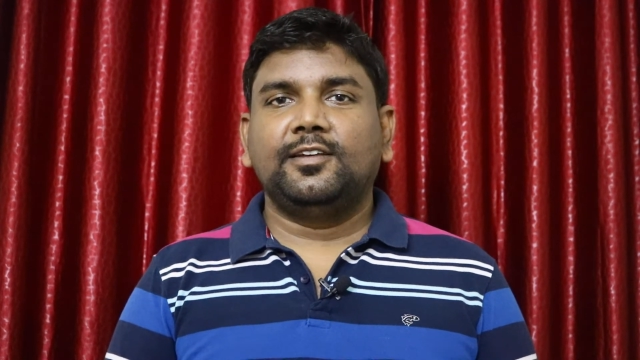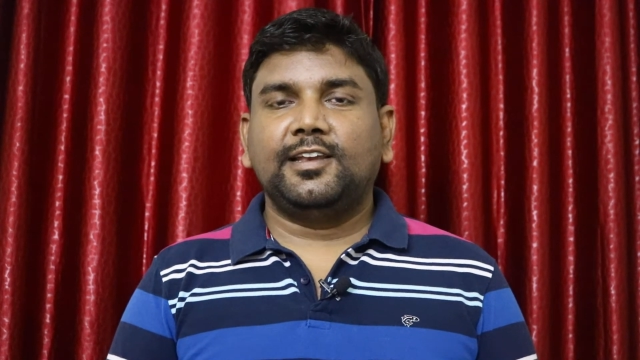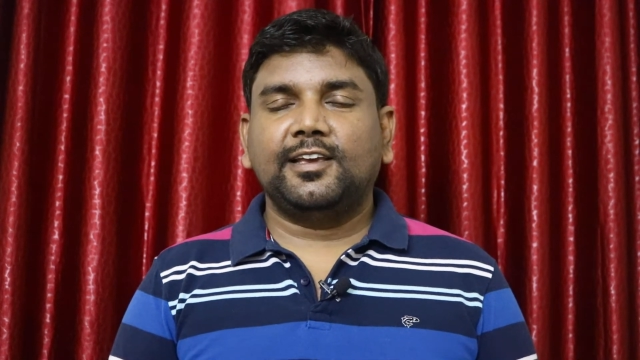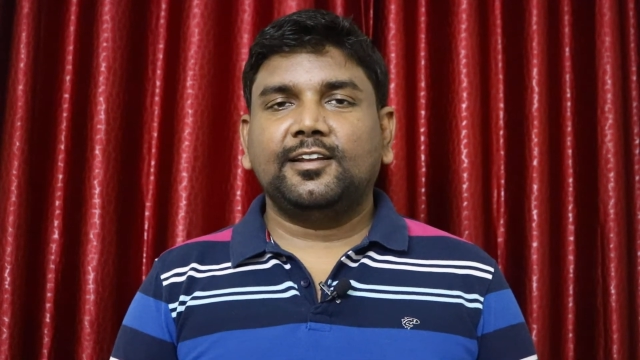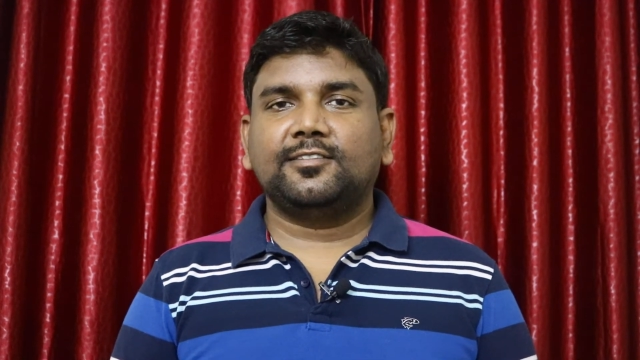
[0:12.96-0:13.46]

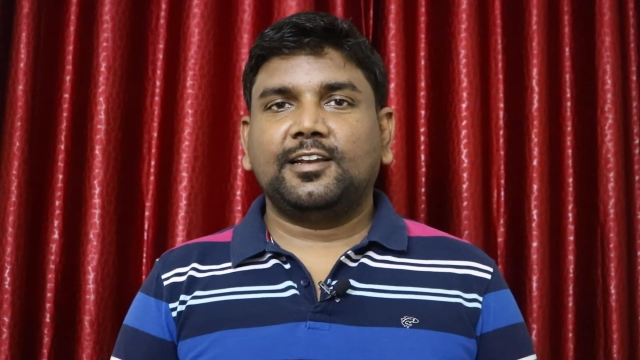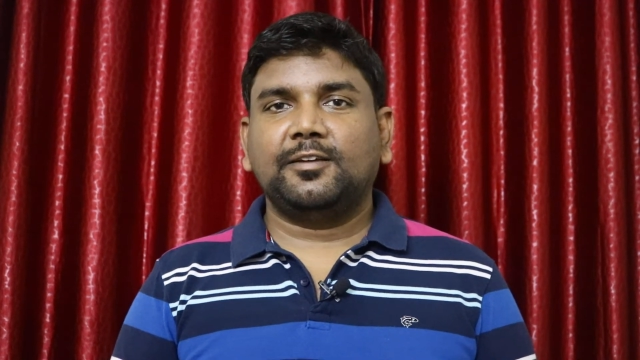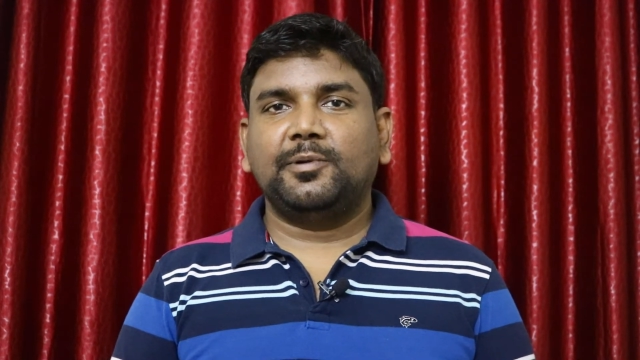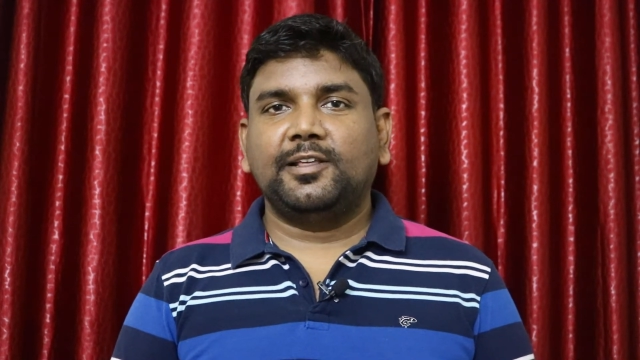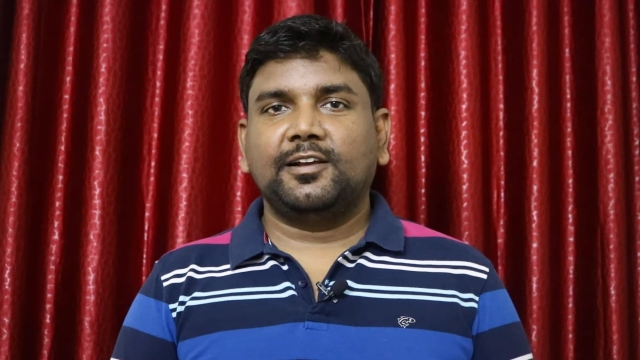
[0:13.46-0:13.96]
இன்றைக்கி நான்
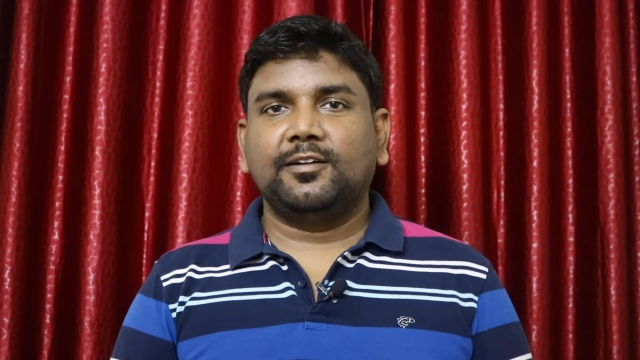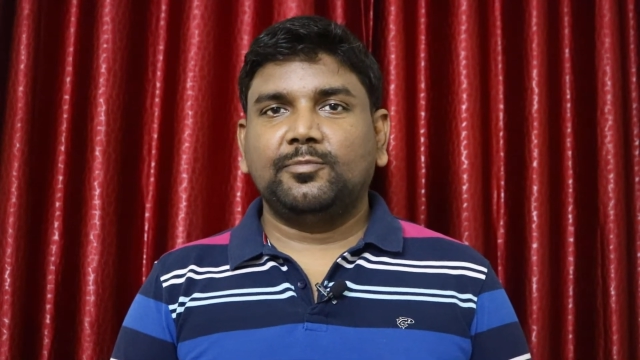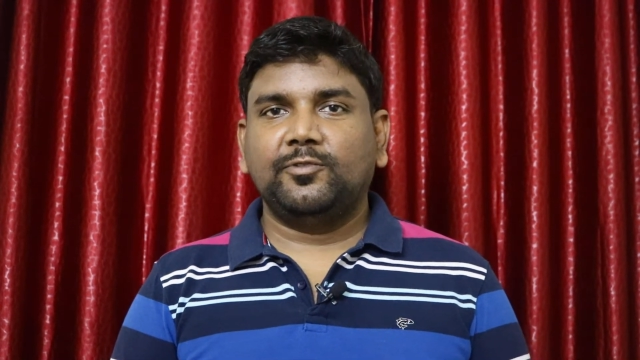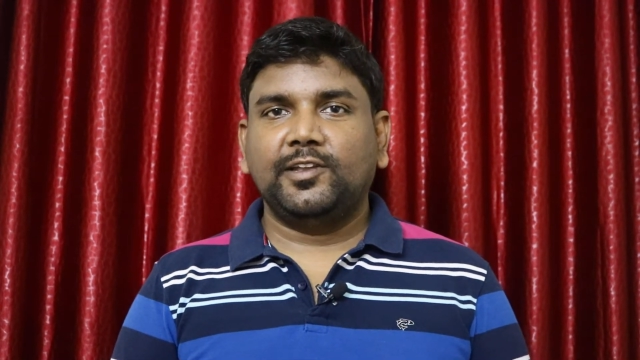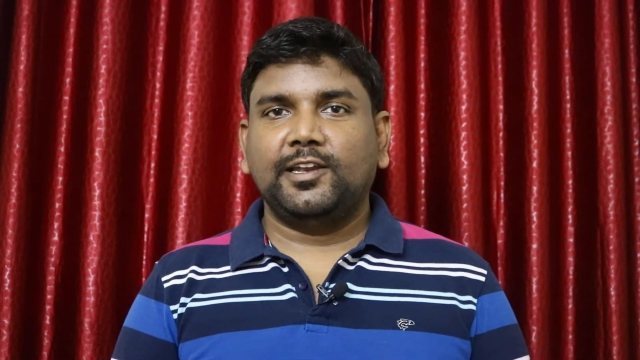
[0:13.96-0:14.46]
செலக்ட் பண்ணியிருக்க
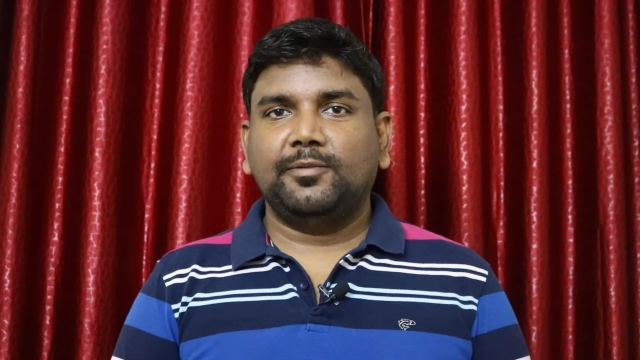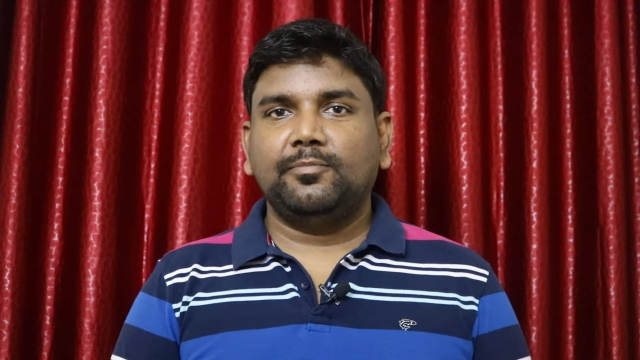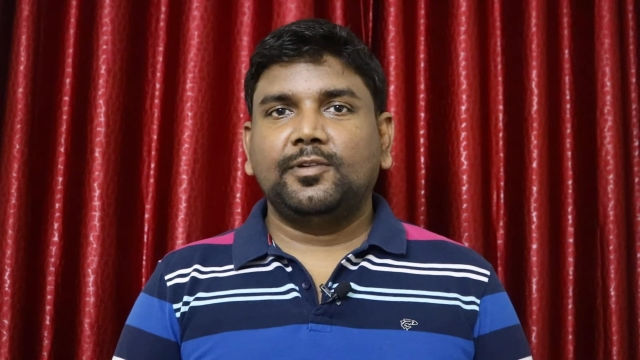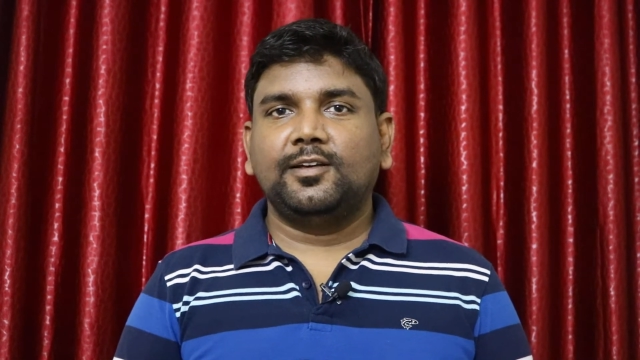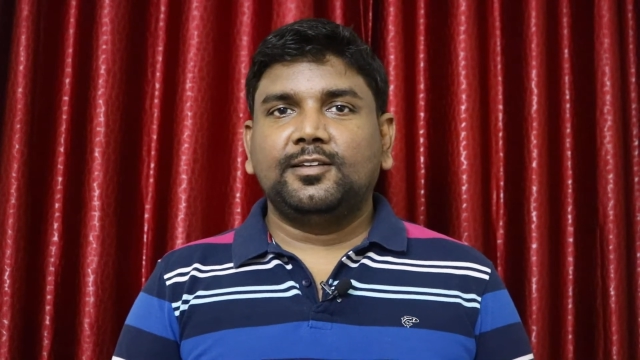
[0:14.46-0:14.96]
மூவி நேம்
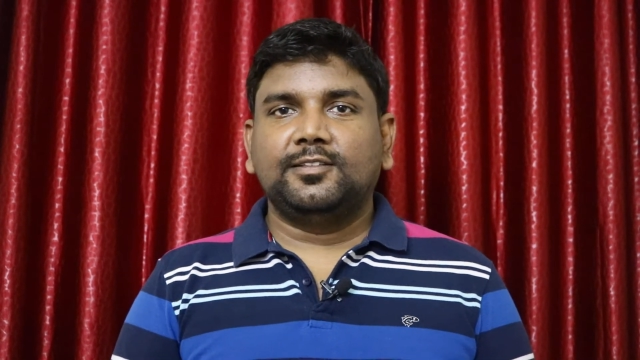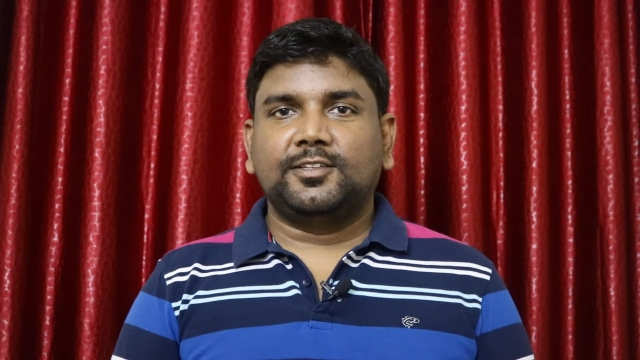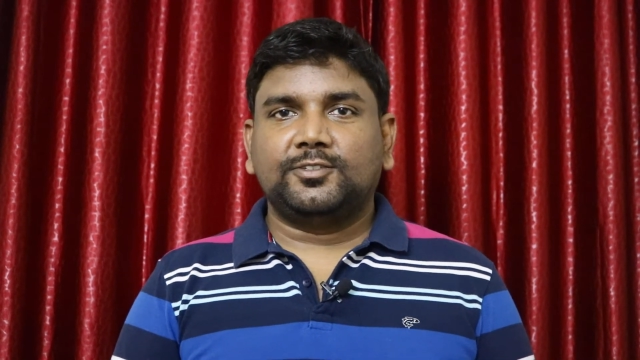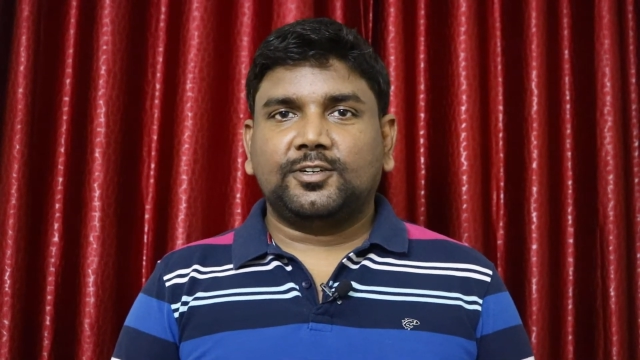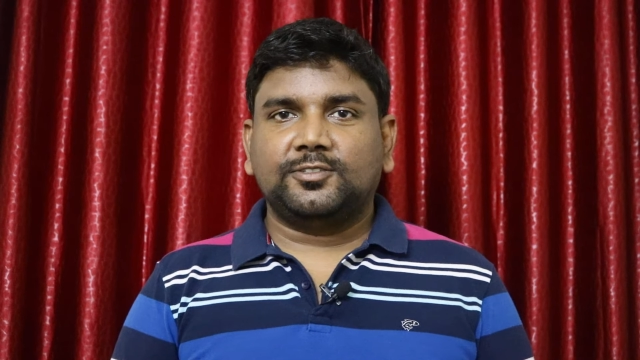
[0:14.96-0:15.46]

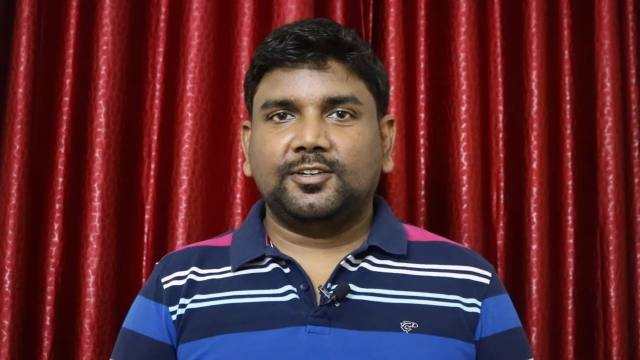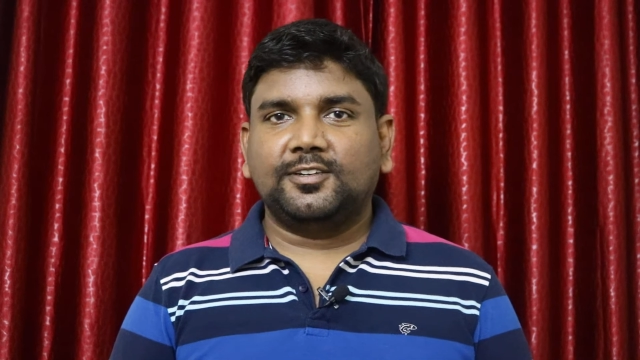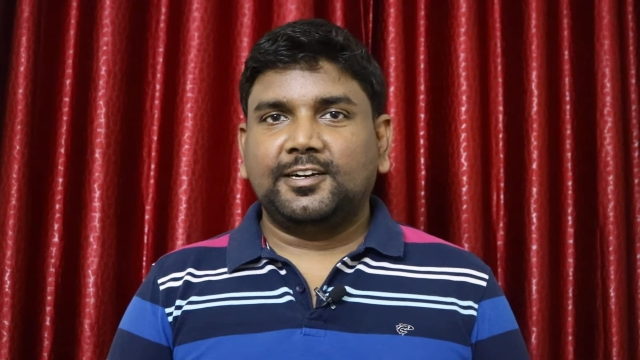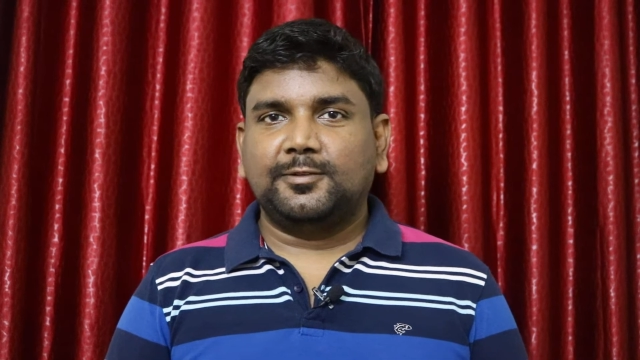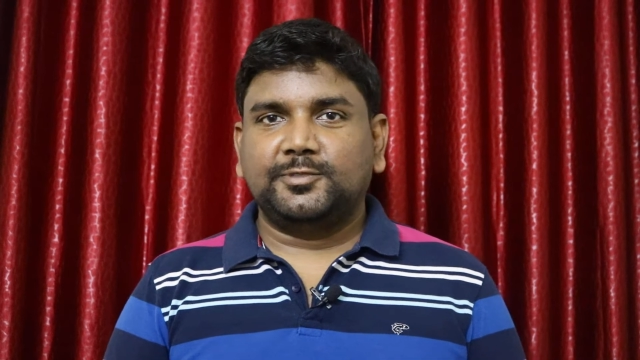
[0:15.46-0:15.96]
த ஷாஷாங்
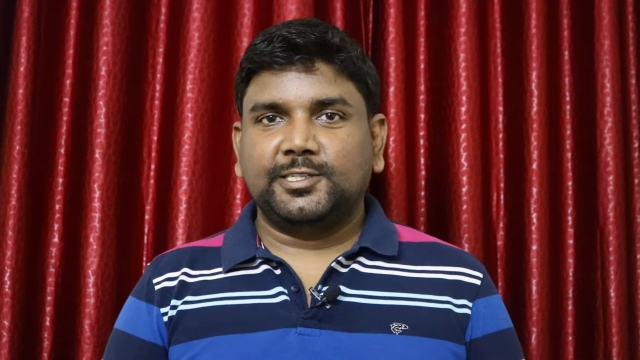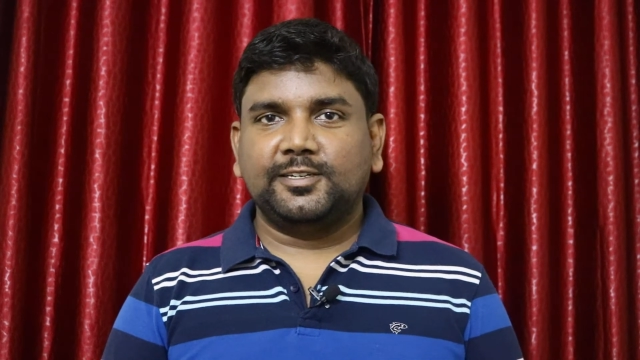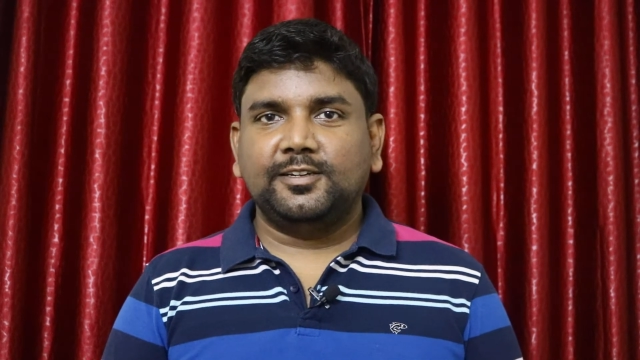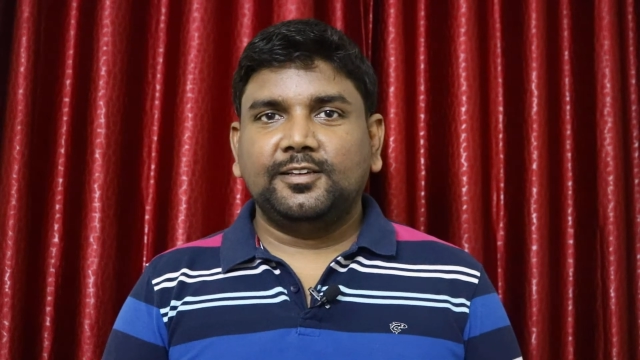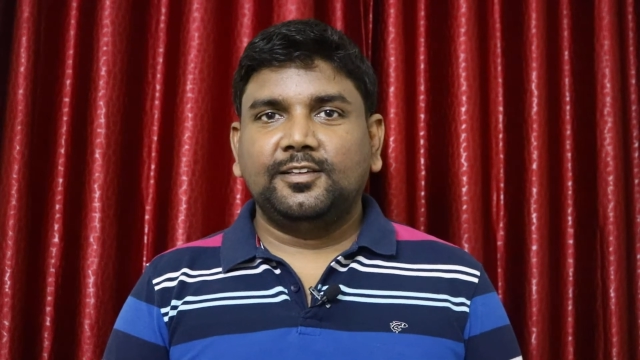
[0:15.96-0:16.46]
ரிடம்ஷன்